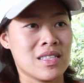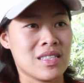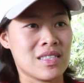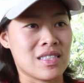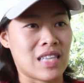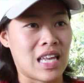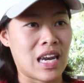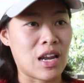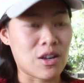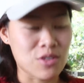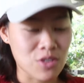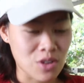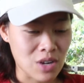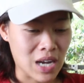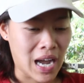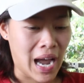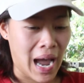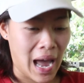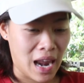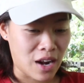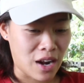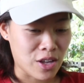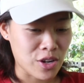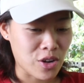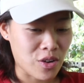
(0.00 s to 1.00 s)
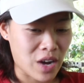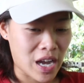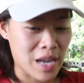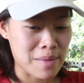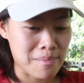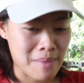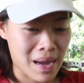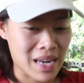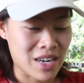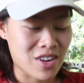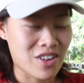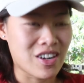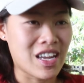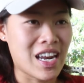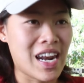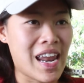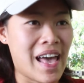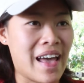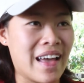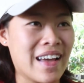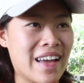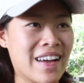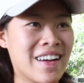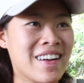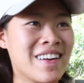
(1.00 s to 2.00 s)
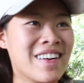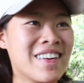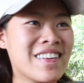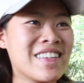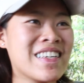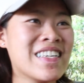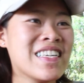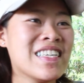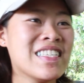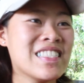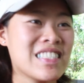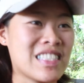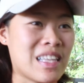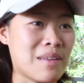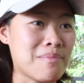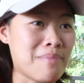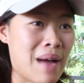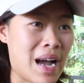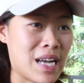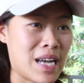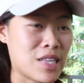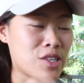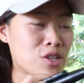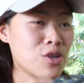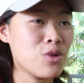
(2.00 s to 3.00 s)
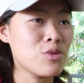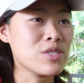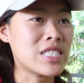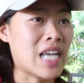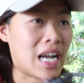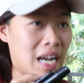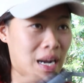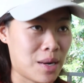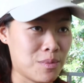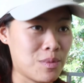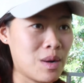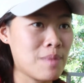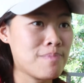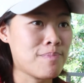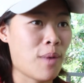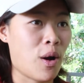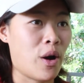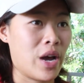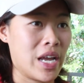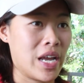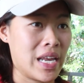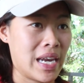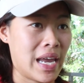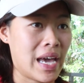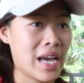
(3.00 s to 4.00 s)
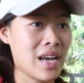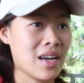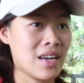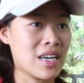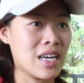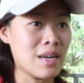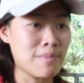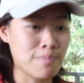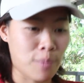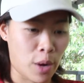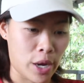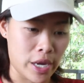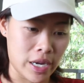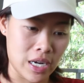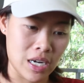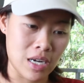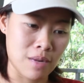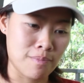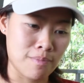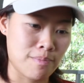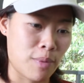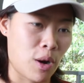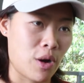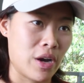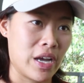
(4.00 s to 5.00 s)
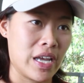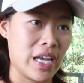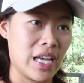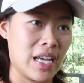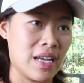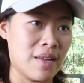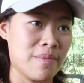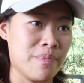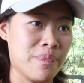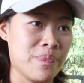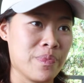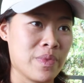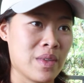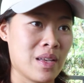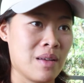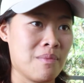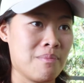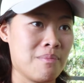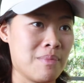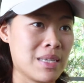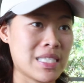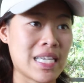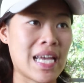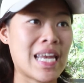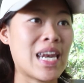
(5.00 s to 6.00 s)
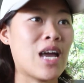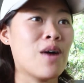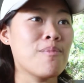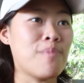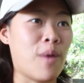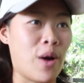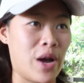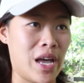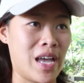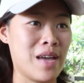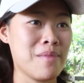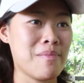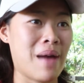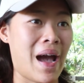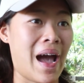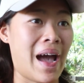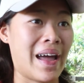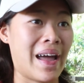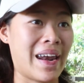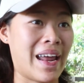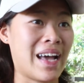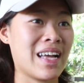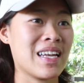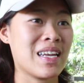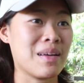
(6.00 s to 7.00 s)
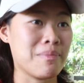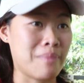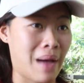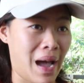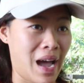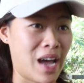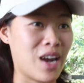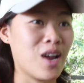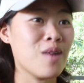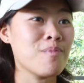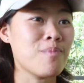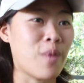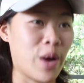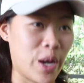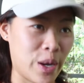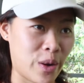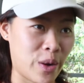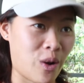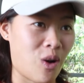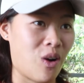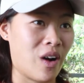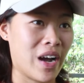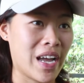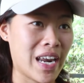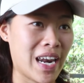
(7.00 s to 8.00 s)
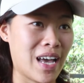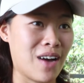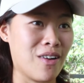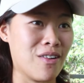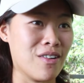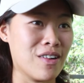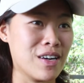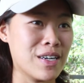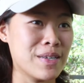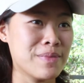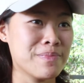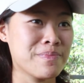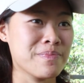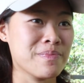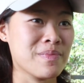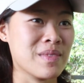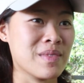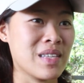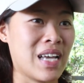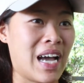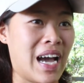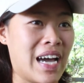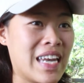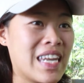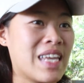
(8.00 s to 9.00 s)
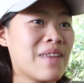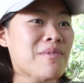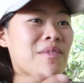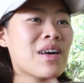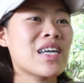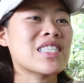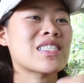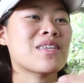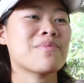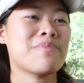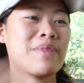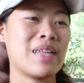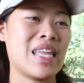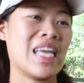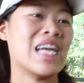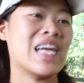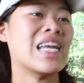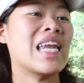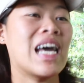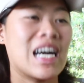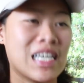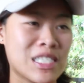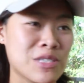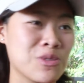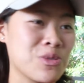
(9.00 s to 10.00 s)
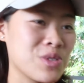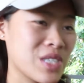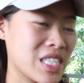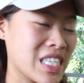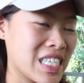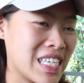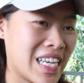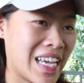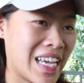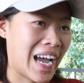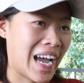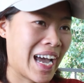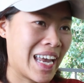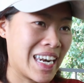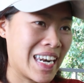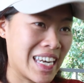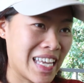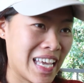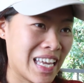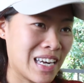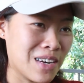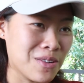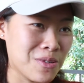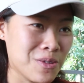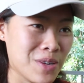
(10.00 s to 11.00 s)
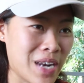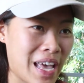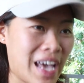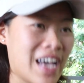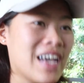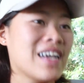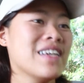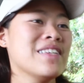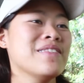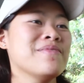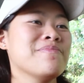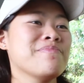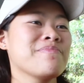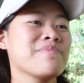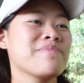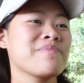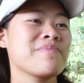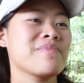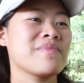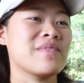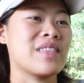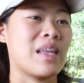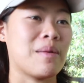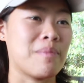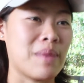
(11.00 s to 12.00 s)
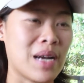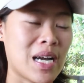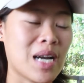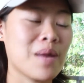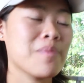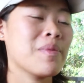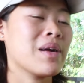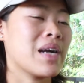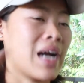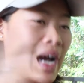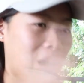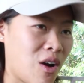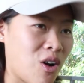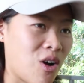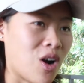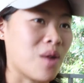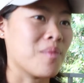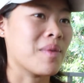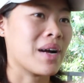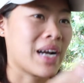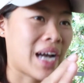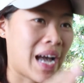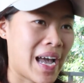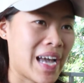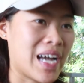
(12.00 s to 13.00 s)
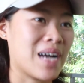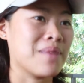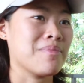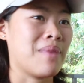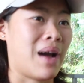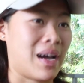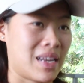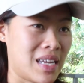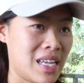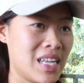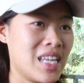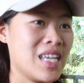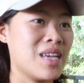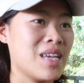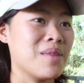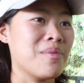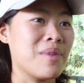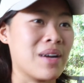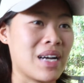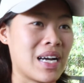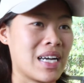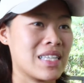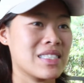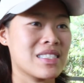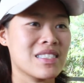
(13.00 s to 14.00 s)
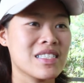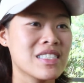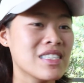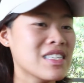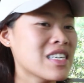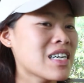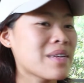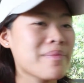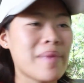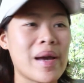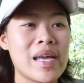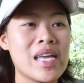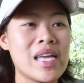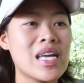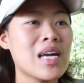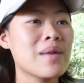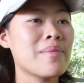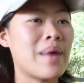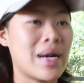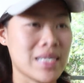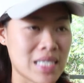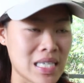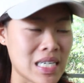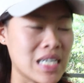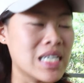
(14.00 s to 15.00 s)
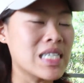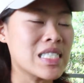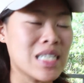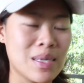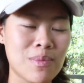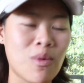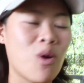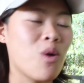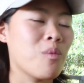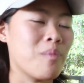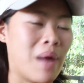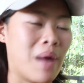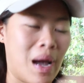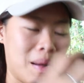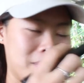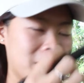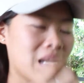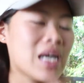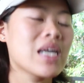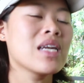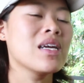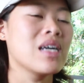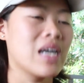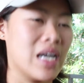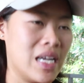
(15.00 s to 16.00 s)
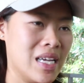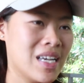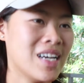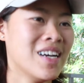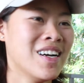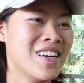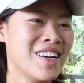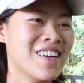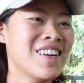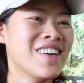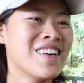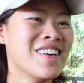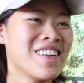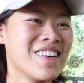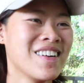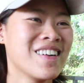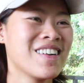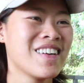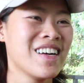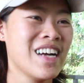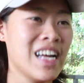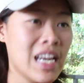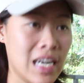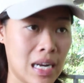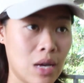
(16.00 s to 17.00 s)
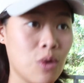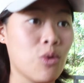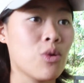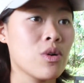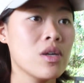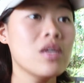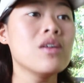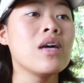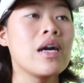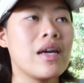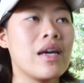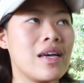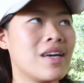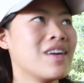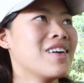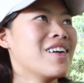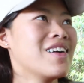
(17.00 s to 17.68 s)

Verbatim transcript: แต่เราต้องขาเราต้องให้มั่นเท่านั้นแหละแต่หมาต้องรู้จักคำว่าปล่อยนะคือปล่อยไม่ใช่เราปล่อยให้หมานะแต่หมาต้องปล่อยของให้เราอันนี้มันก็จะเป็นอีกหลักสูตรหนึ่งการเรียนรู้แหละแต่มันก็เป็นการออกกำลังกายกับหมาที่ดีเหมือนกันยื้อมายื้อมาจะครึ่งชั่วโมงหมามันก็เหนื่อย เราก็เหนื่อย